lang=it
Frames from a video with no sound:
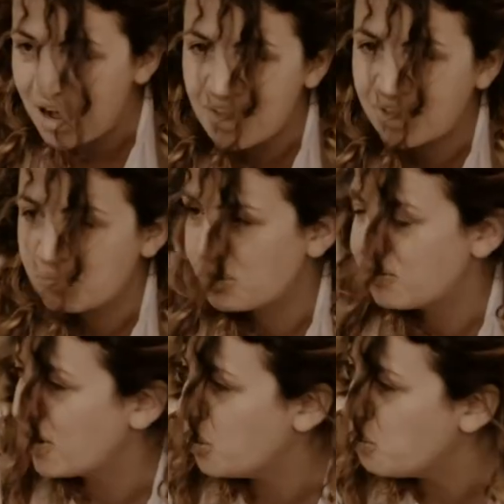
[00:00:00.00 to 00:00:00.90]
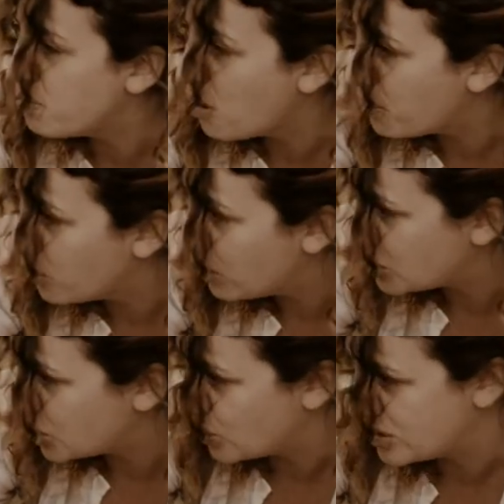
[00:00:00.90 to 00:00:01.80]
male che può fare un popolo
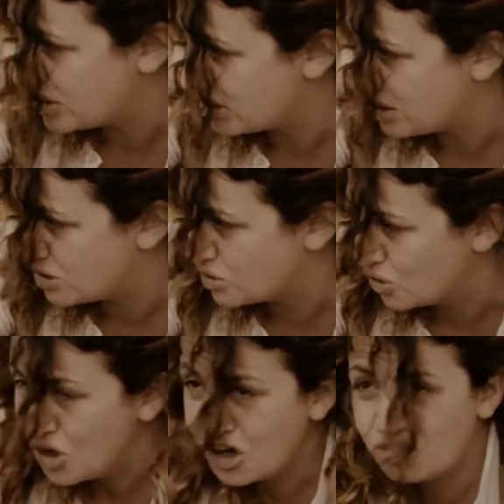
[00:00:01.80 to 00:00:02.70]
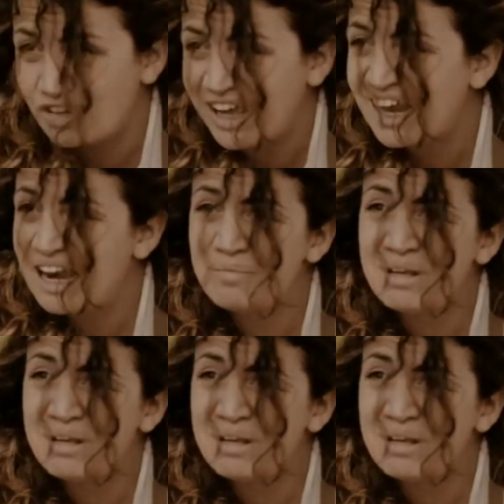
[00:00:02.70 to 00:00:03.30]
lasciato a se stesso non è che la